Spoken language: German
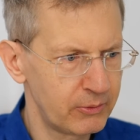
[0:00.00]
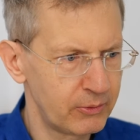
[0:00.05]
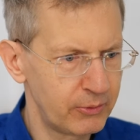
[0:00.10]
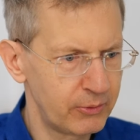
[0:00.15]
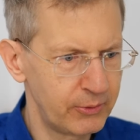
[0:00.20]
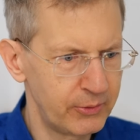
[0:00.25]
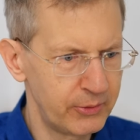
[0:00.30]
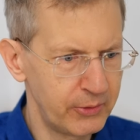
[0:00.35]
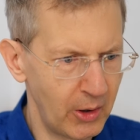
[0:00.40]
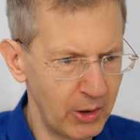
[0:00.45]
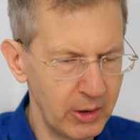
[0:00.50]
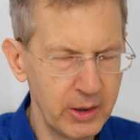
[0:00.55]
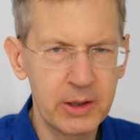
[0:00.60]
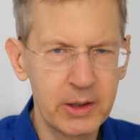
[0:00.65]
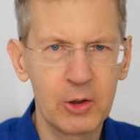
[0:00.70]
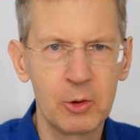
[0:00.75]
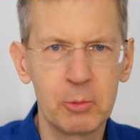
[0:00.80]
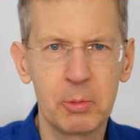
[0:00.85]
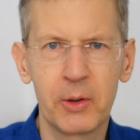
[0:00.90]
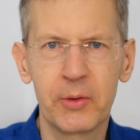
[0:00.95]

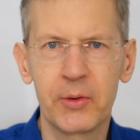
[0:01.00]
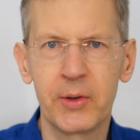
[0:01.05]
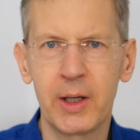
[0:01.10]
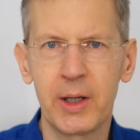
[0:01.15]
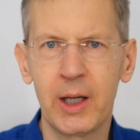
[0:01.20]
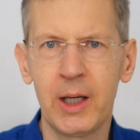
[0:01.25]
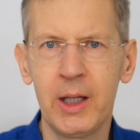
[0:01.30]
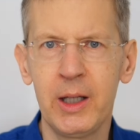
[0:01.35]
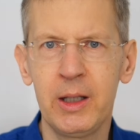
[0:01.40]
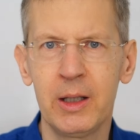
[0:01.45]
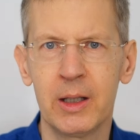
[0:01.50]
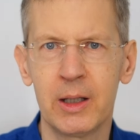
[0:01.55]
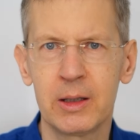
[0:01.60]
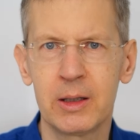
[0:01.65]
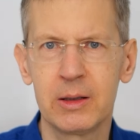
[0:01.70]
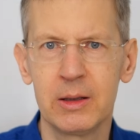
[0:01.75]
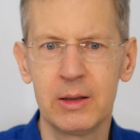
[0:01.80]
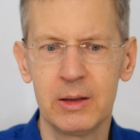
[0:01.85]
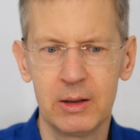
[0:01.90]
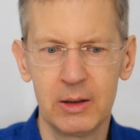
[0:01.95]
völlig übersehen,
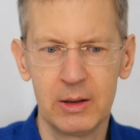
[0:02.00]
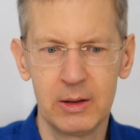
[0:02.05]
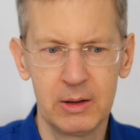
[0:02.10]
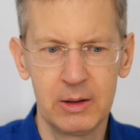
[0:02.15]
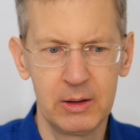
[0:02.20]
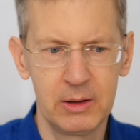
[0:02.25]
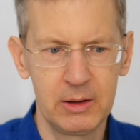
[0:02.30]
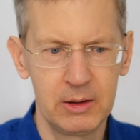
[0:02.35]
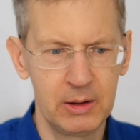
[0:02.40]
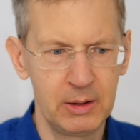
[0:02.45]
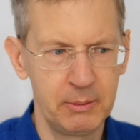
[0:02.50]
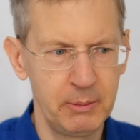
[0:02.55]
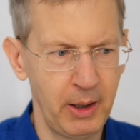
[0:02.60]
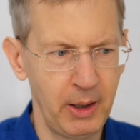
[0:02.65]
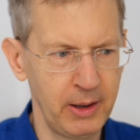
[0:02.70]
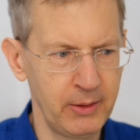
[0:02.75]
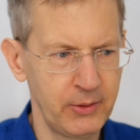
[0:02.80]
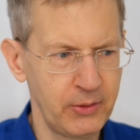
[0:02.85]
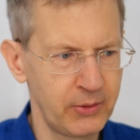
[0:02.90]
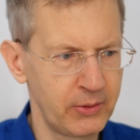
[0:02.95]
ja, im
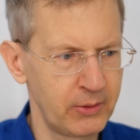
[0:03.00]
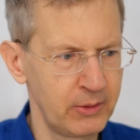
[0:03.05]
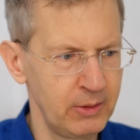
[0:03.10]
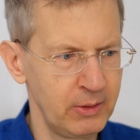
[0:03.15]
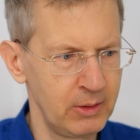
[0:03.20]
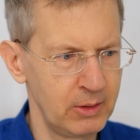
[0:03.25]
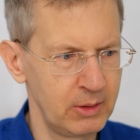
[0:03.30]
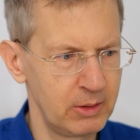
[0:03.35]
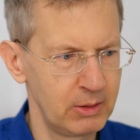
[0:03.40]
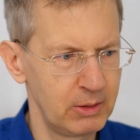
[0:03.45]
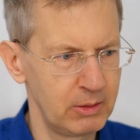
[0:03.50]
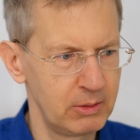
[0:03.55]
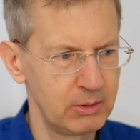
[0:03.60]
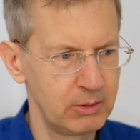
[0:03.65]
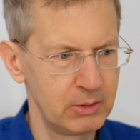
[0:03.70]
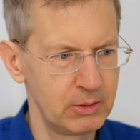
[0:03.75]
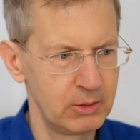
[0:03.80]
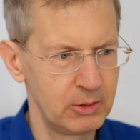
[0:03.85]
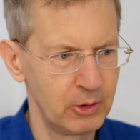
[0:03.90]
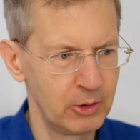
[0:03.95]
engsten
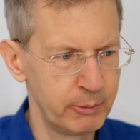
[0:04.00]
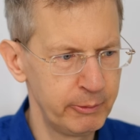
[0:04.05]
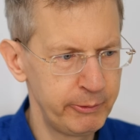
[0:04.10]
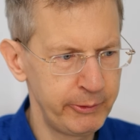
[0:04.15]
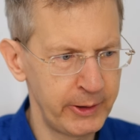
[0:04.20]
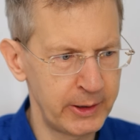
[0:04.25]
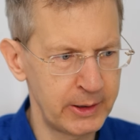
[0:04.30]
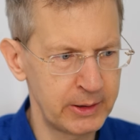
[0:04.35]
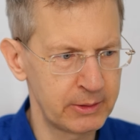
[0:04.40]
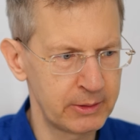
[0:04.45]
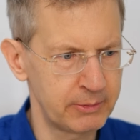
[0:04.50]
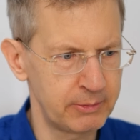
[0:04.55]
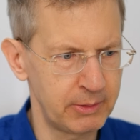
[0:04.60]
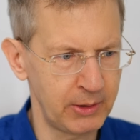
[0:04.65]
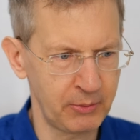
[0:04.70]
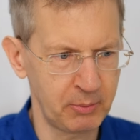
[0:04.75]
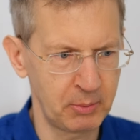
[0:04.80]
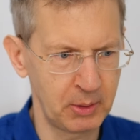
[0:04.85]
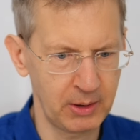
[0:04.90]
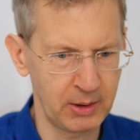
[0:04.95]
Umfeld,
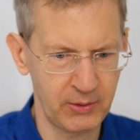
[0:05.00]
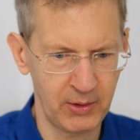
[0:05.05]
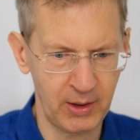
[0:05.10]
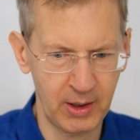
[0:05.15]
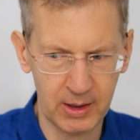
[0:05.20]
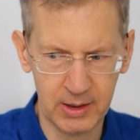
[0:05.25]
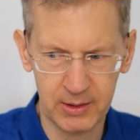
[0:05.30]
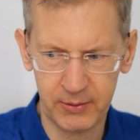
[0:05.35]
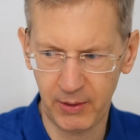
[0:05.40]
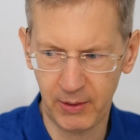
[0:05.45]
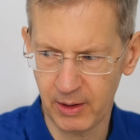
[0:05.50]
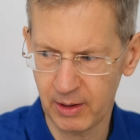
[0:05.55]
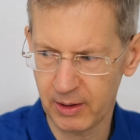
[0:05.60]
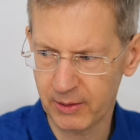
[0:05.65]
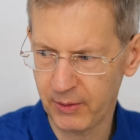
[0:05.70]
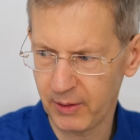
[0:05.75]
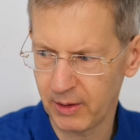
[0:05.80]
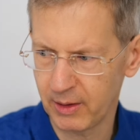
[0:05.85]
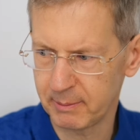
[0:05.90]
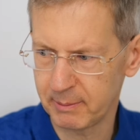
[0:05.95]
was mich sehr,
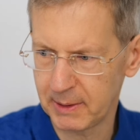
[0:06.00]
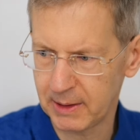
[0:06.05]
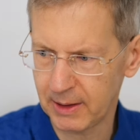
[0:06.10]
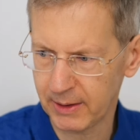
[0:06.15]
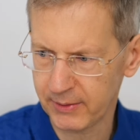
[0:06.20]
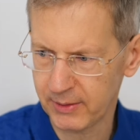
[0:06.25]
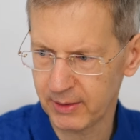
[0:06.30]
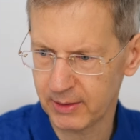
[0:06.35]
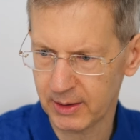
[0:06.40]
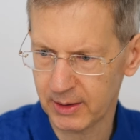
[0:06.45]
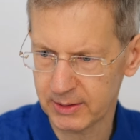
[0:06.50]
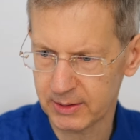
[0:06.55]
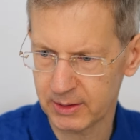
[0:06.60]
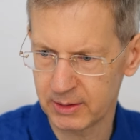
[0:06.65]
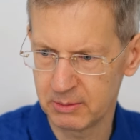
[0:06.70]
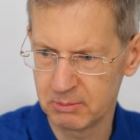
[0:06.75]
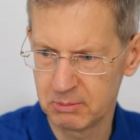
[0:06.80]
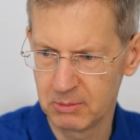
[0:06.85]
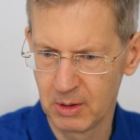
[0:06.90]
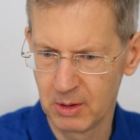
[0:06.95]
sehr, sehr belastet
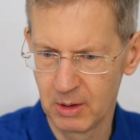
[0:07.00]
hatte.